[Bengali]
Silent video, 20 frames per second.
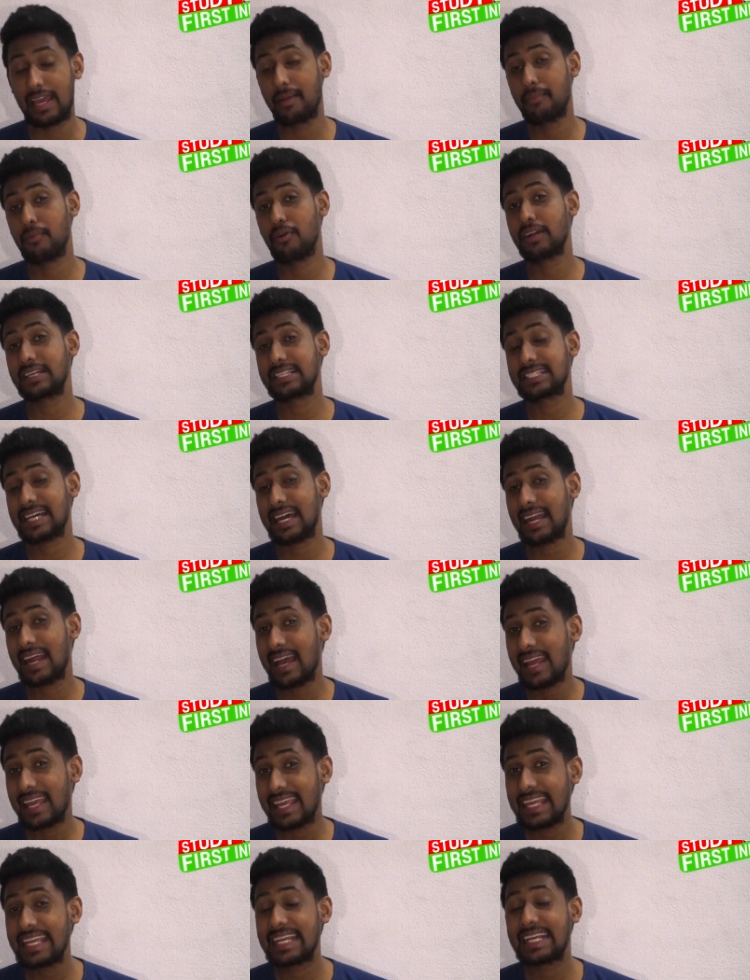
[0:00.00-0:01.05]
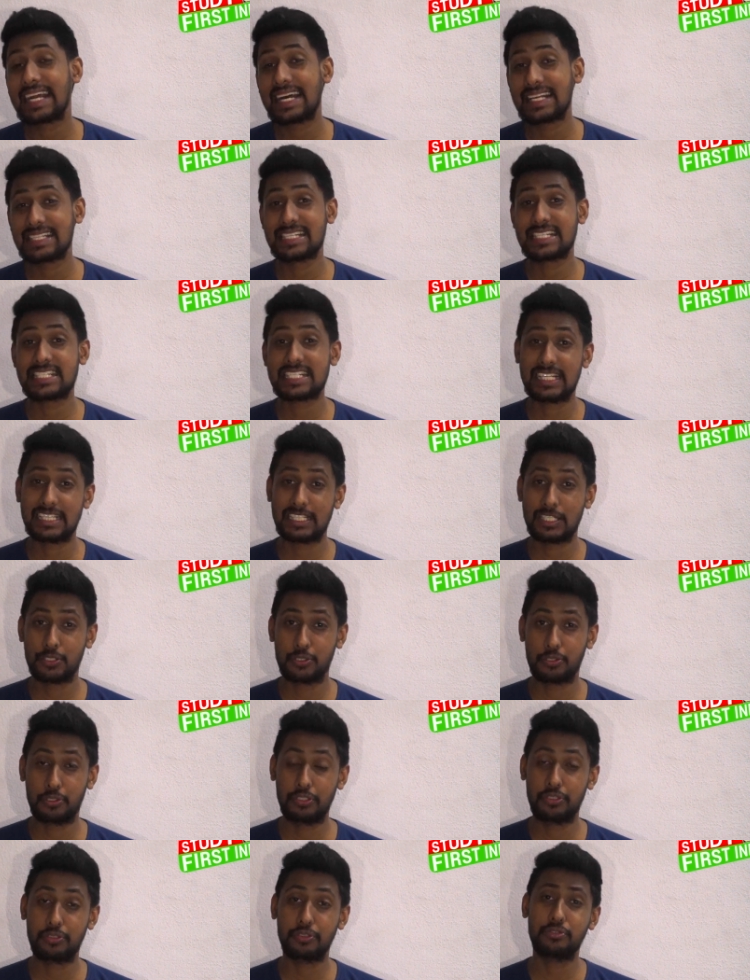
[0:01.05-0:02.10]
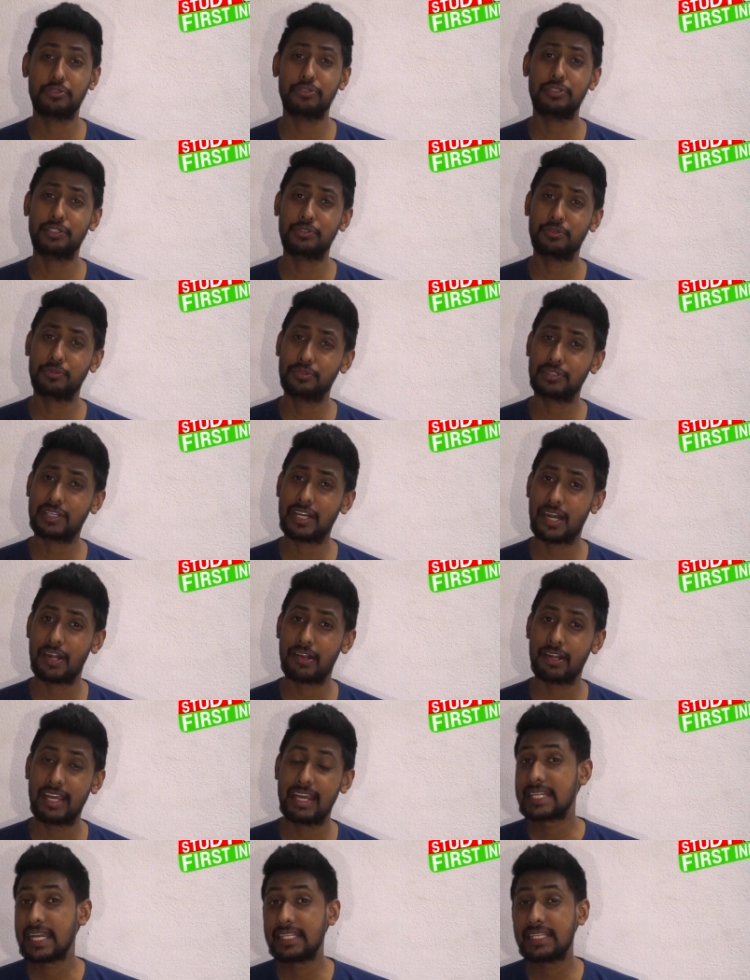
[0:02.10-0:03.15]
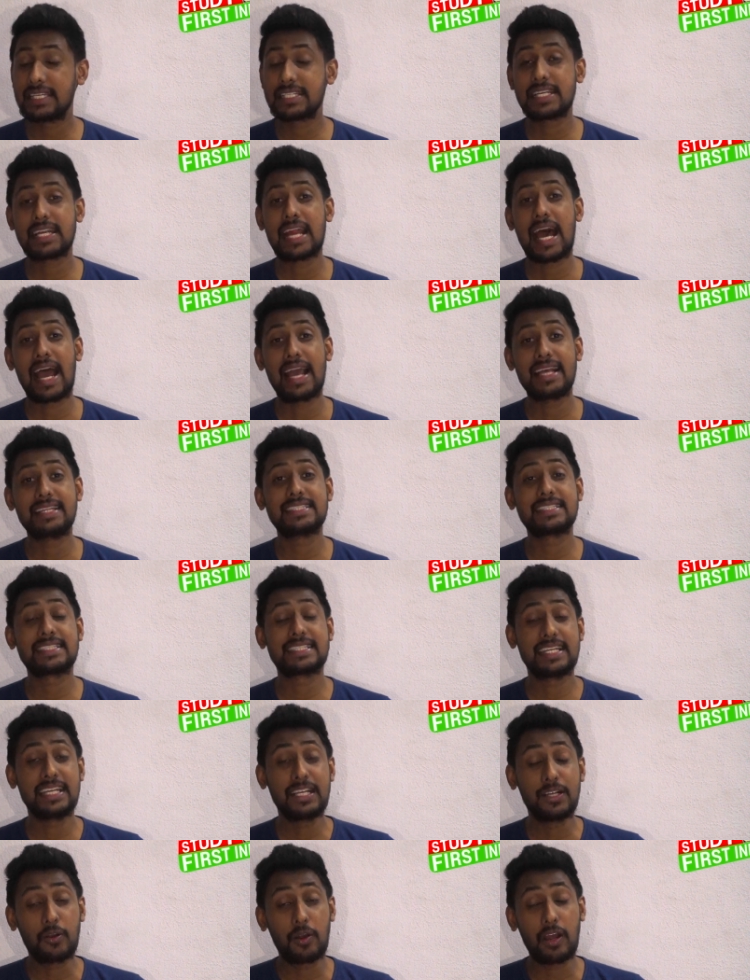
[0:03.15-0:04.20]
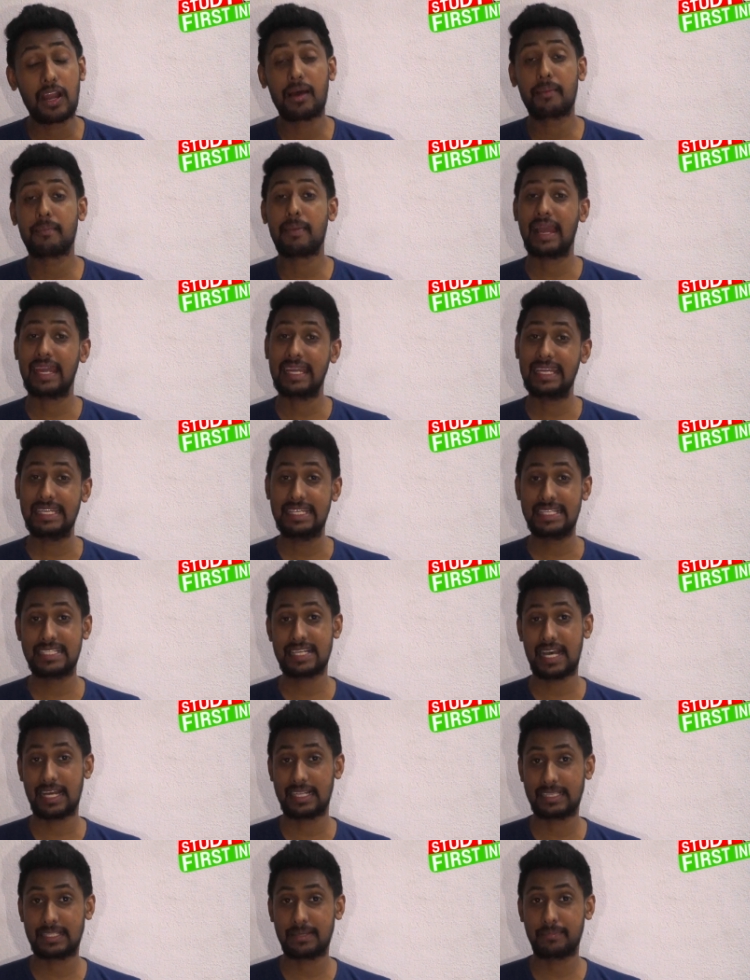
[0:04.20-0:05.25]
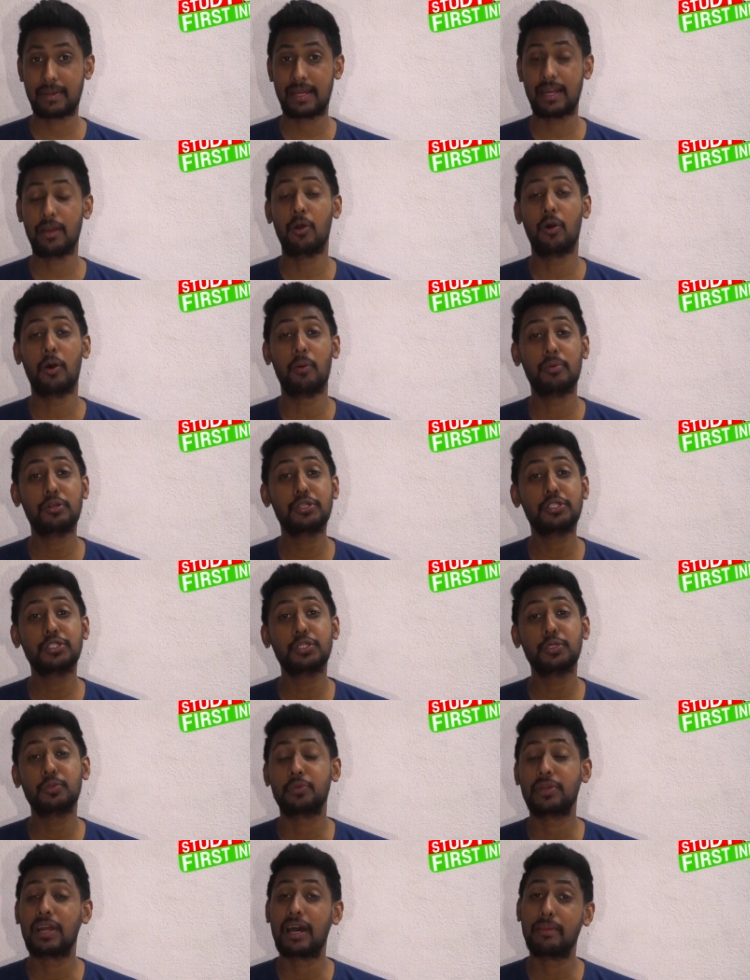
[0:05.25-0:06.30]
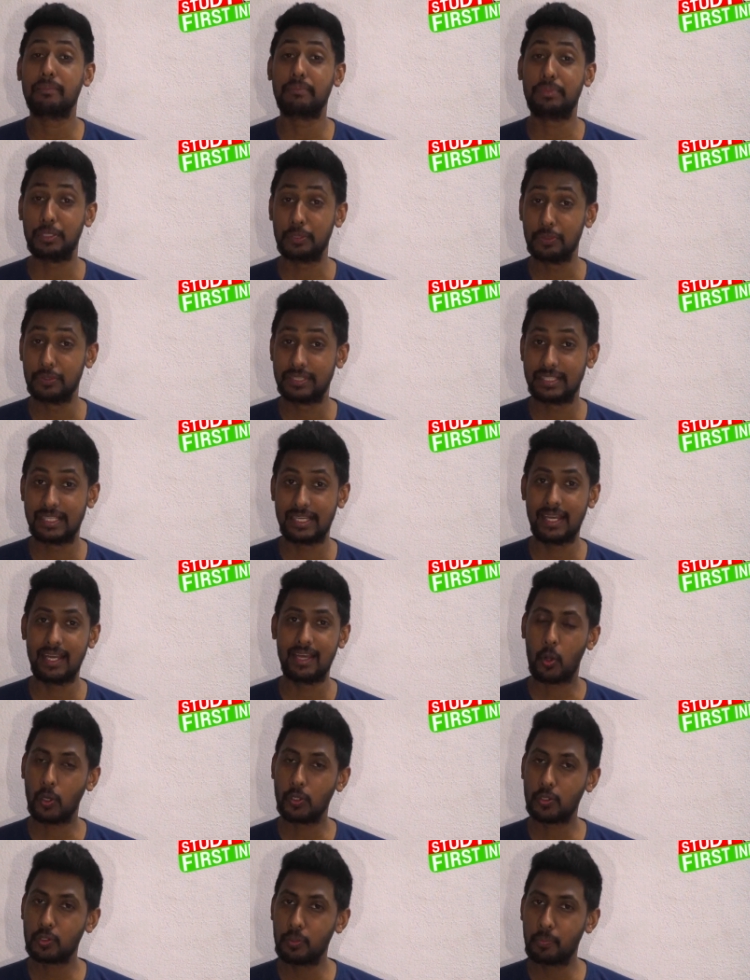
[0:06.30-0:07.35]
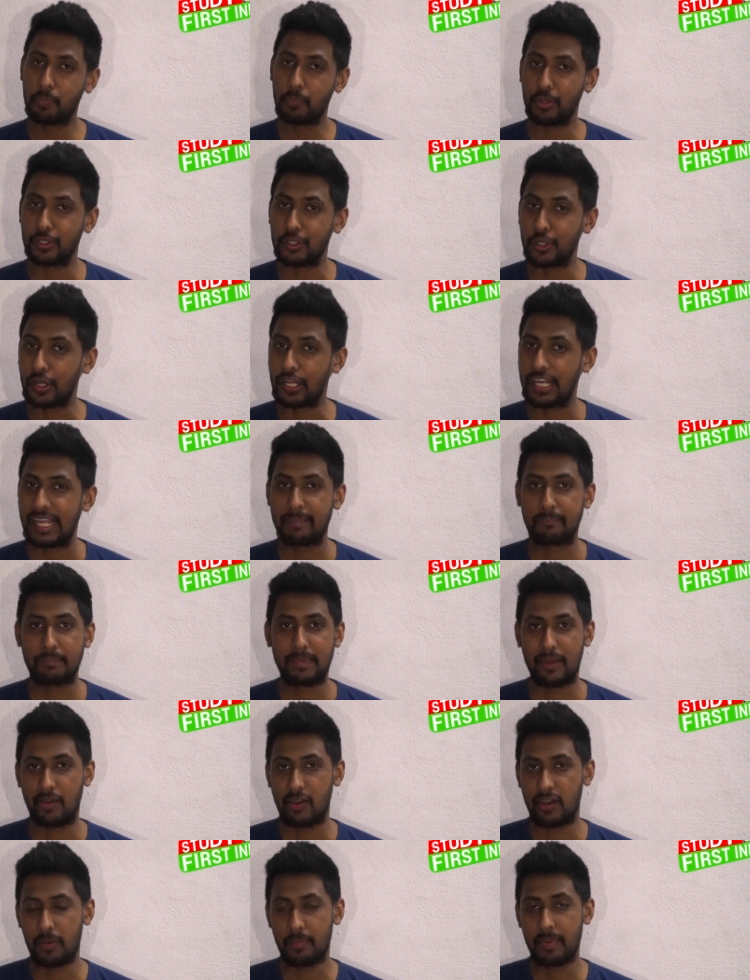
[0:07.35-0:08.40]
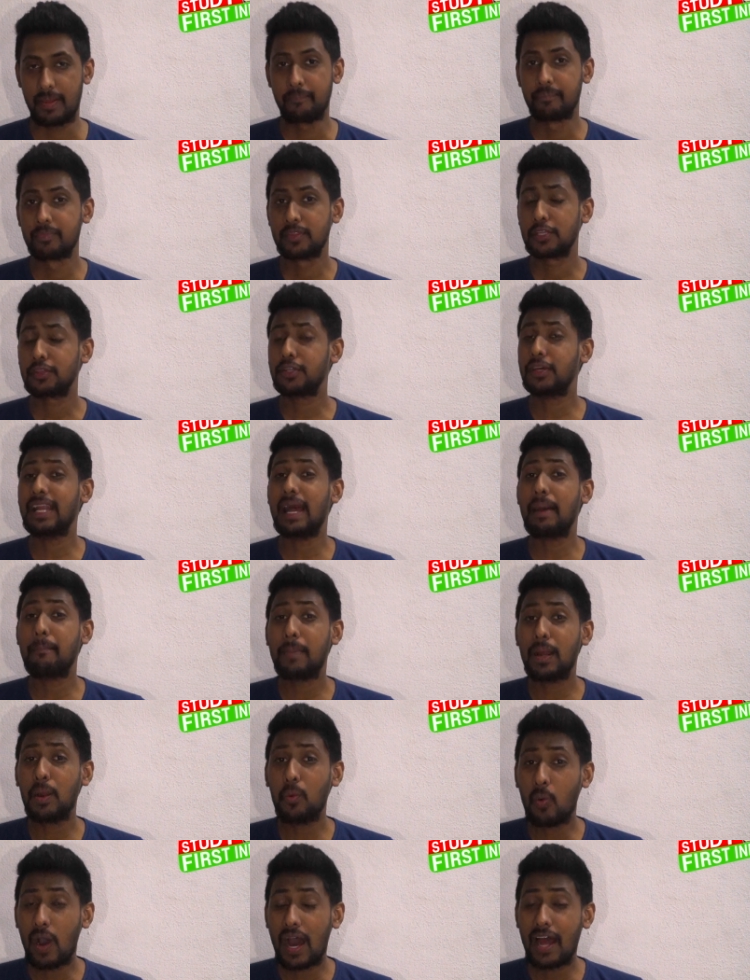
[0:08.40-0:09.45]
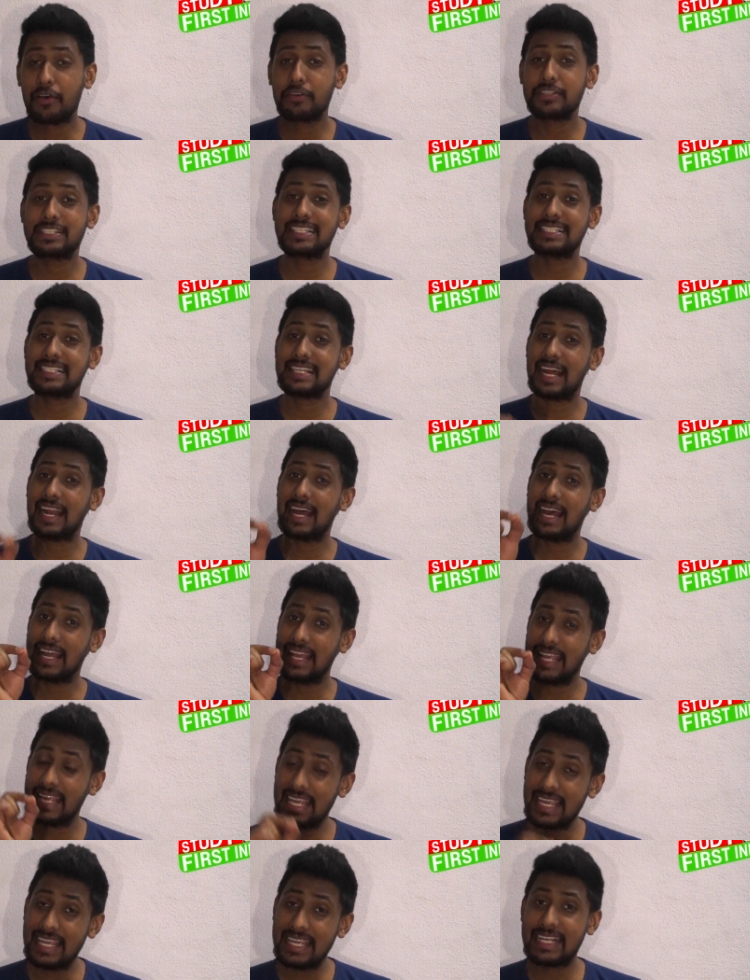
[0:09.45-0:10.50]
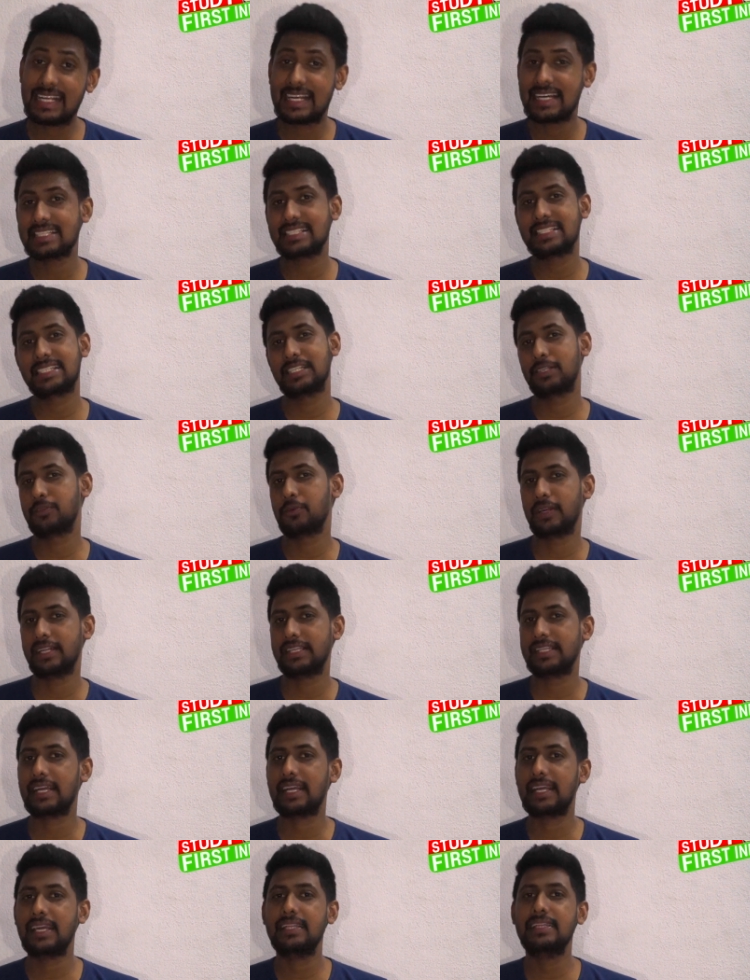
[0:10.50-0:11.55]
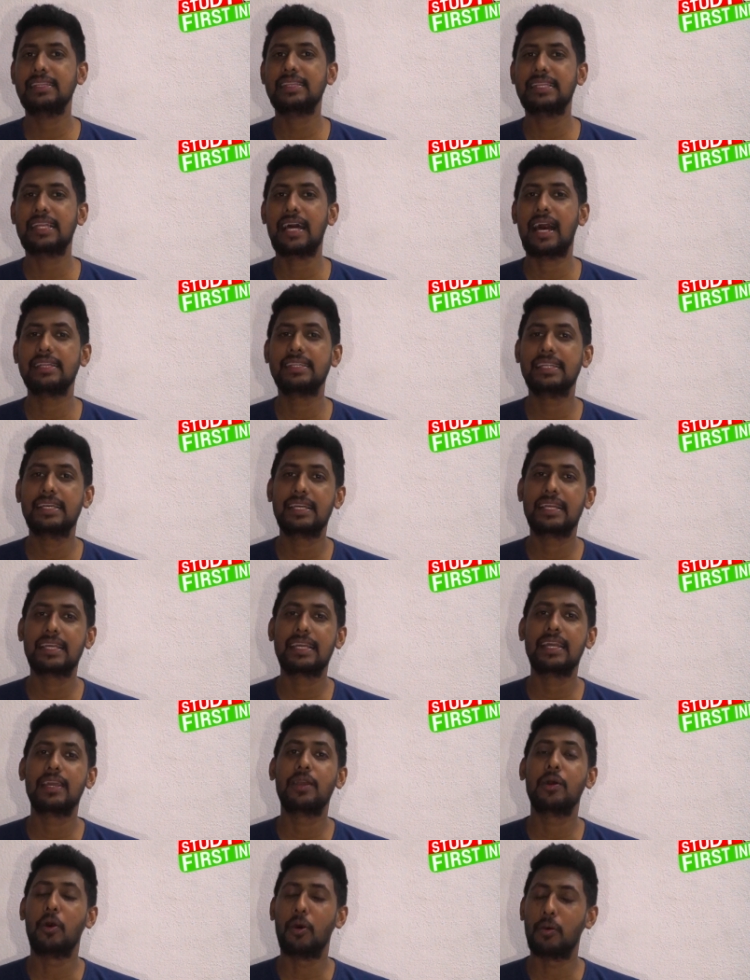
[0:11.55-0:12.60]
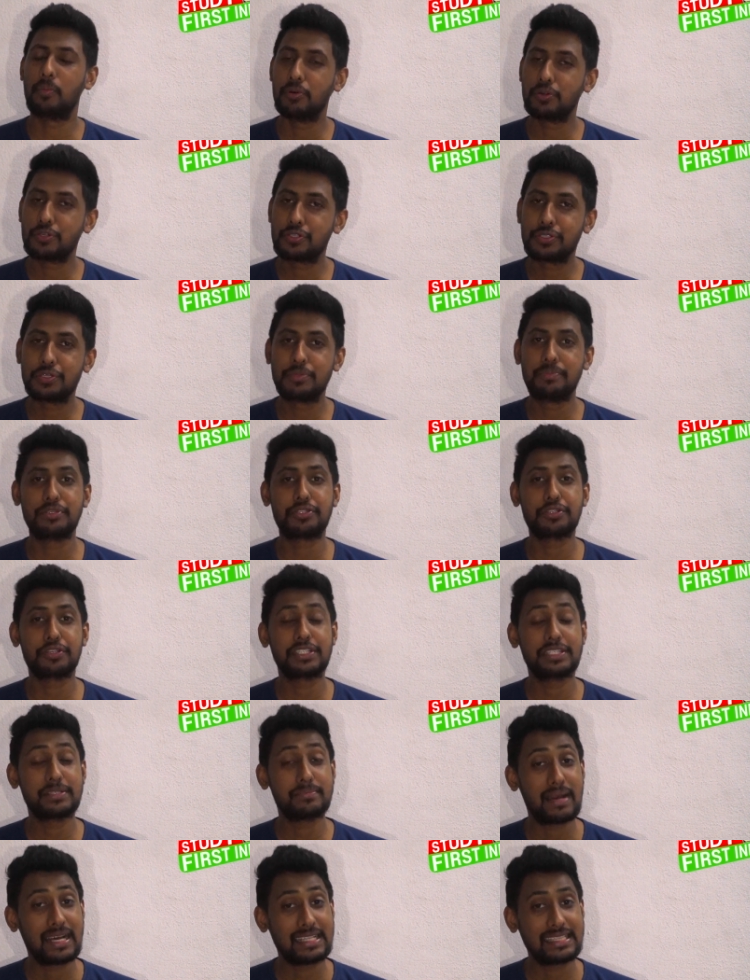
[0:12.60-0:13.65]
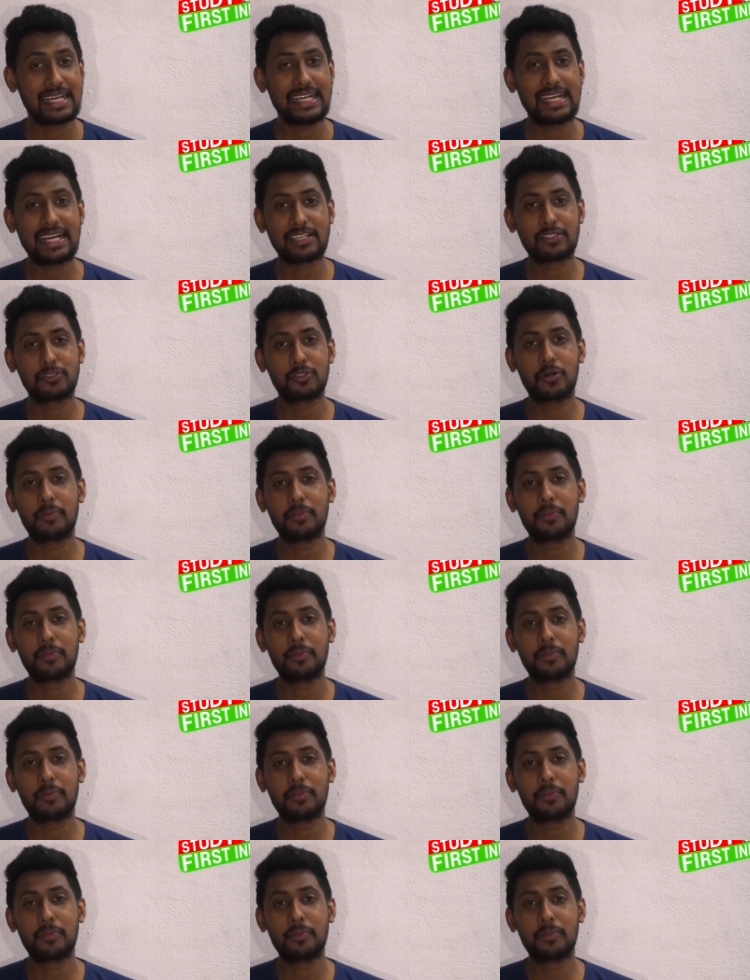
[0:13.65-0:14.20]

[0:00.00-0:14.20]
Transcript: এবং যারা এই কাজের সাথে জড়িত যদি কোনো কারণে সেই দেশের আইন শৃঙ্খলা বাহিনী জানতে পারে অবশ্যই ওনার বিরুদ্ধে কঠোর পদক্ষেপ নেওয়া হবে তো নাম্বার ওয়ান হচ্ছে যারা এই কাজটি করে থাকেন তাদেরকে অবশ্যই বিষয়টি মাথায় রাখতে